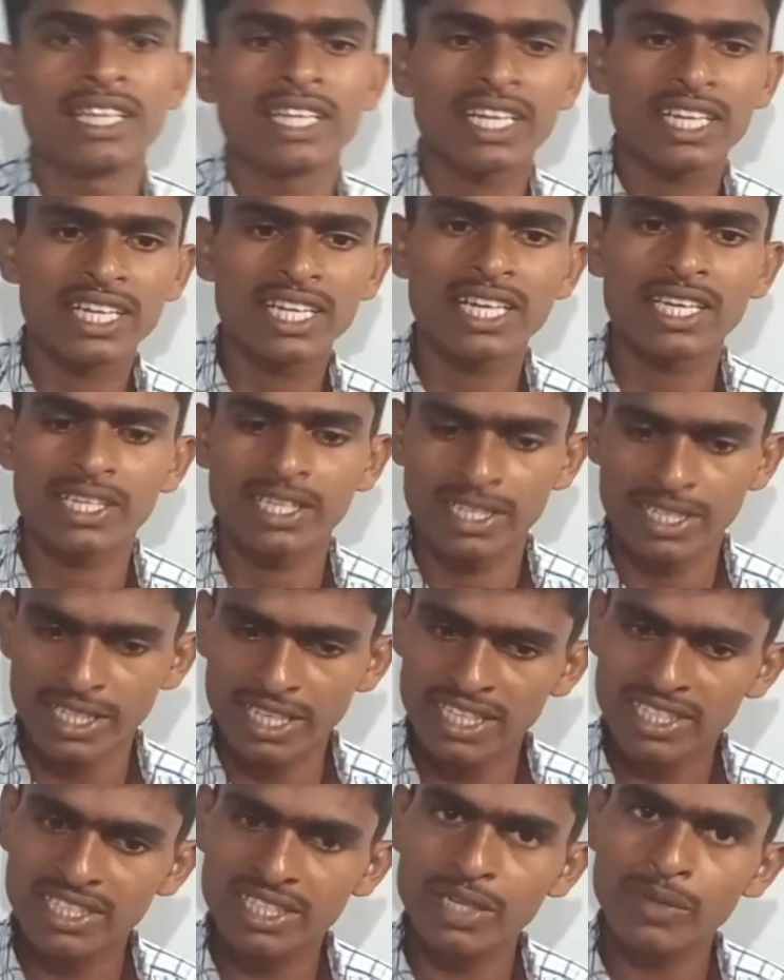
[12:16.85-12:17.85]
देखिए
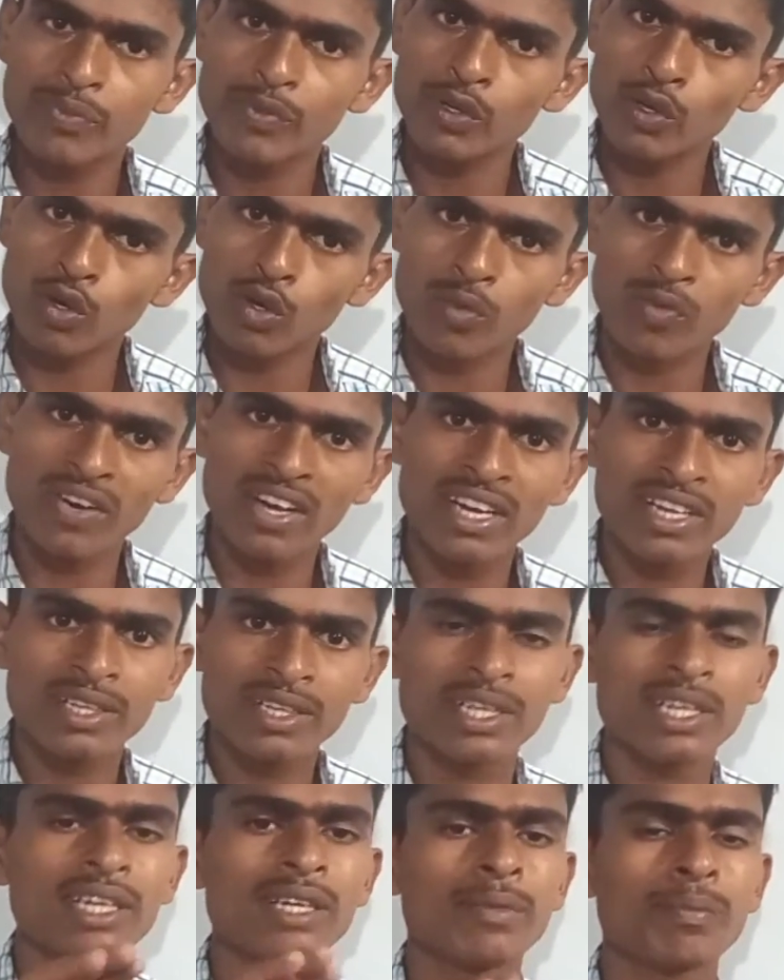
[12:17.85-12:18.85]
ये सिर्फ योगफल
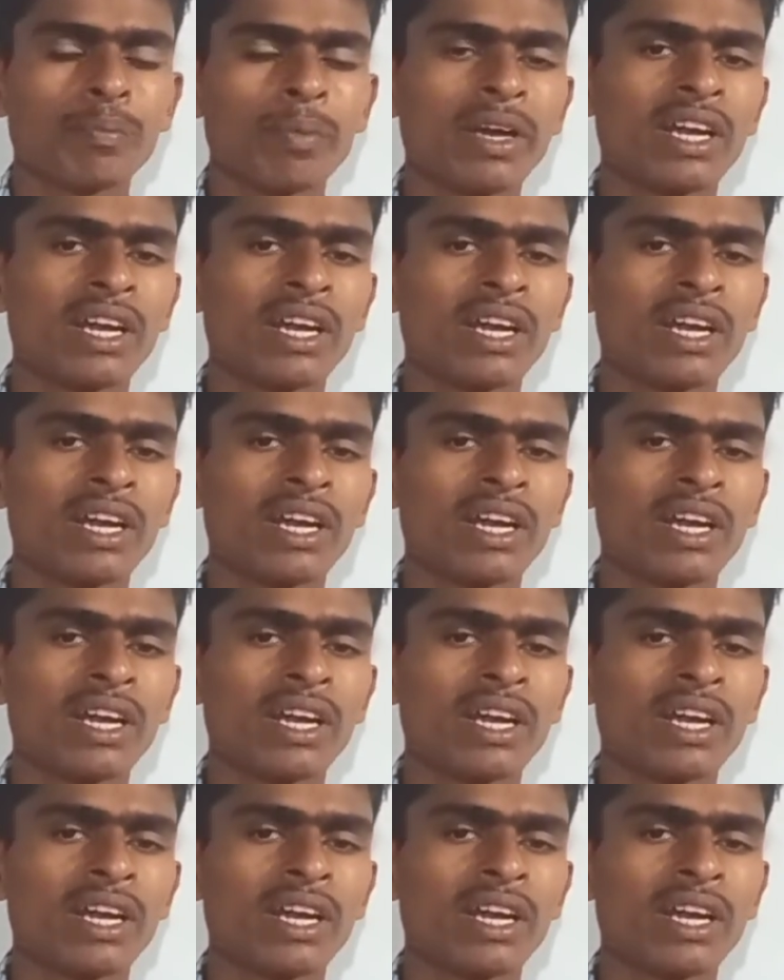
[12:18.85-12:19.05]
के